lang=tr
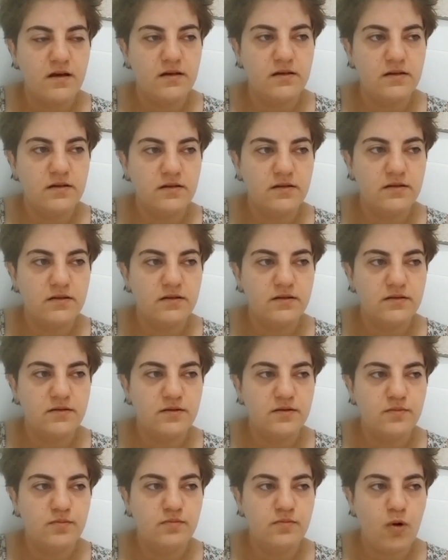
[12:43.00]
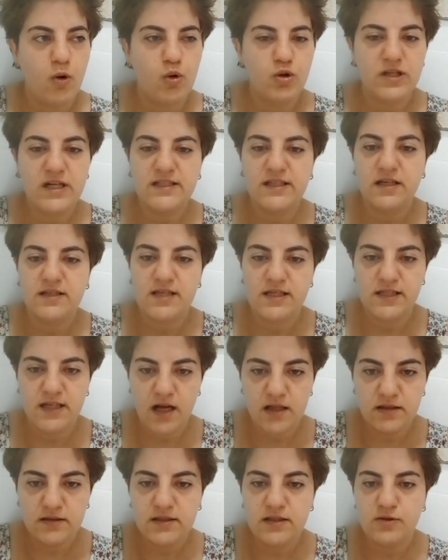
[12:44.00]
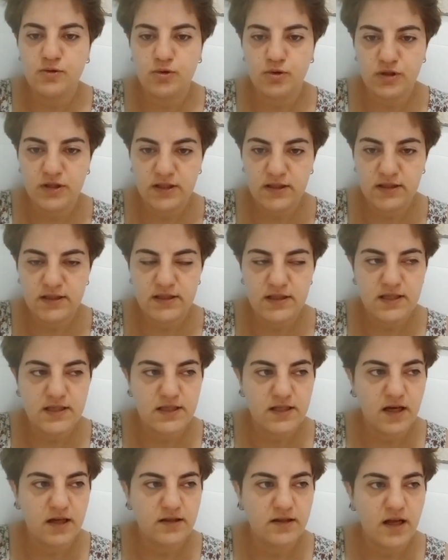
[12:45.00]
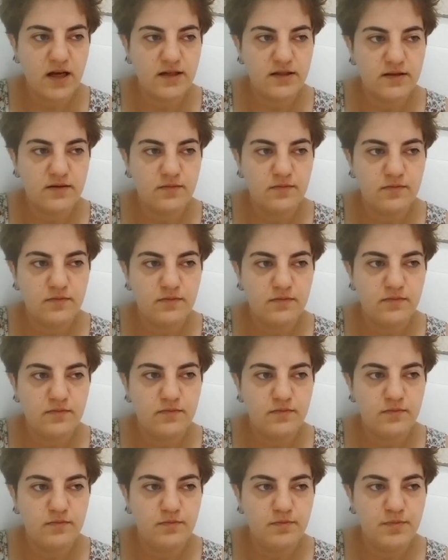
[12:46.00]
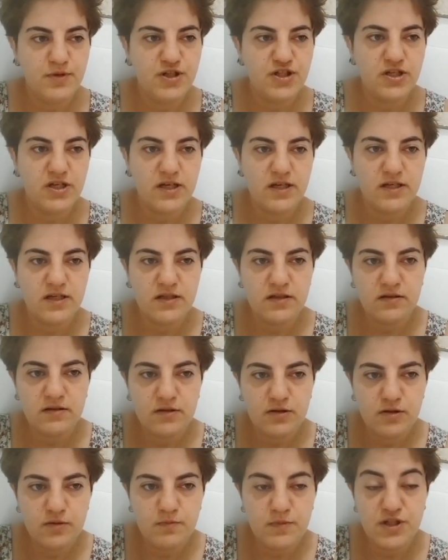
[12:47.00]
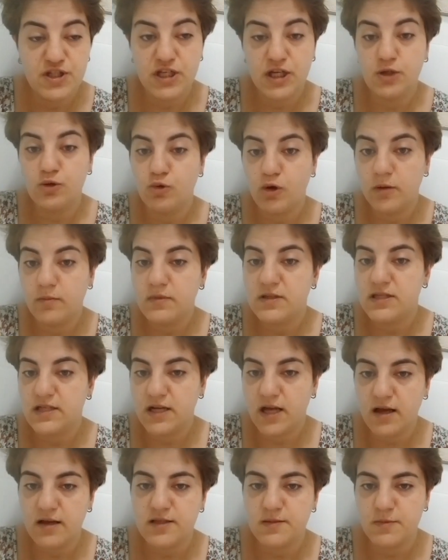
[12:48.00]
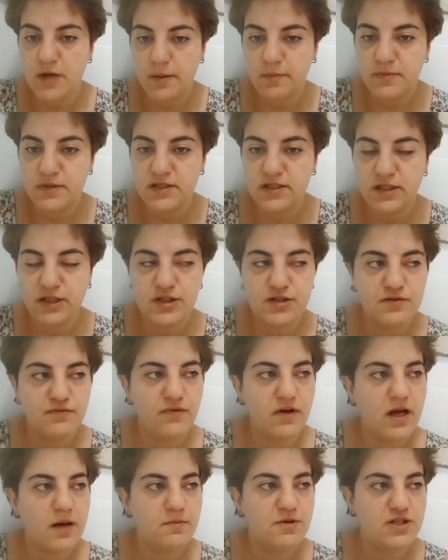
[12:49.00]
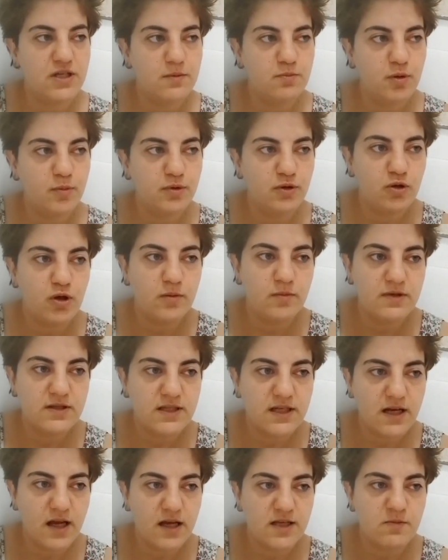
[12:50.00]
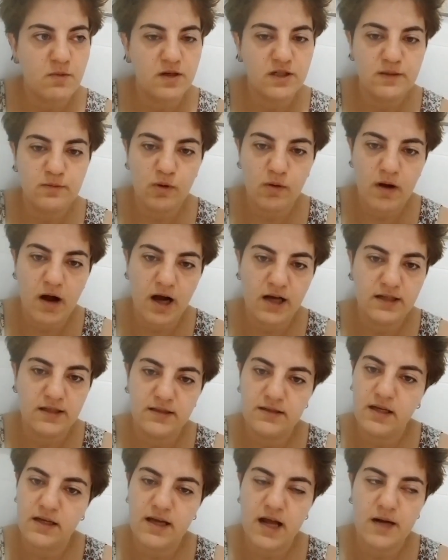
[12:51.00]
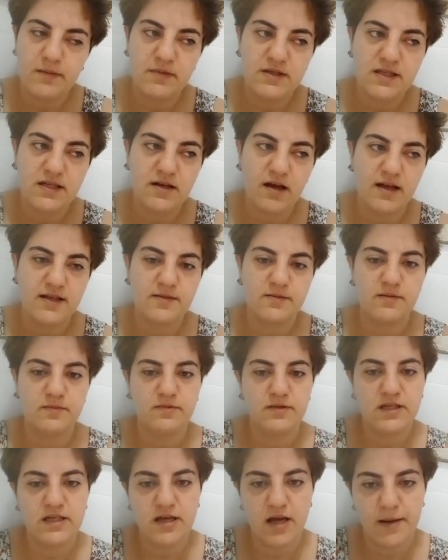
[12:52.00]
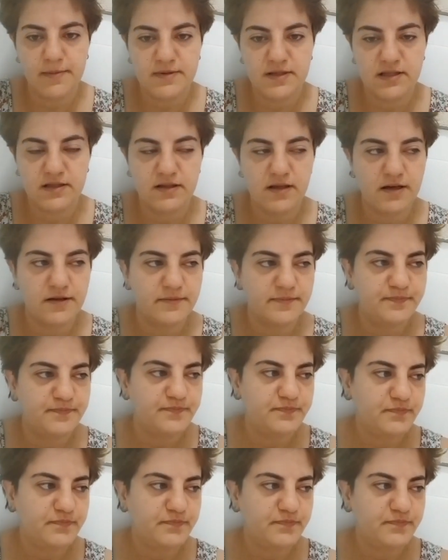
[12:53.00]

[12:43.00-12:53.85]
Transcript: e, o kadar gerizekalı ki Türkiye'deki insanlar bir şeyin bir şey görmesi lazım yapması için veya bir şeyin popüler olması lazım, akım haline gelmesi lazım ki yapsınlar.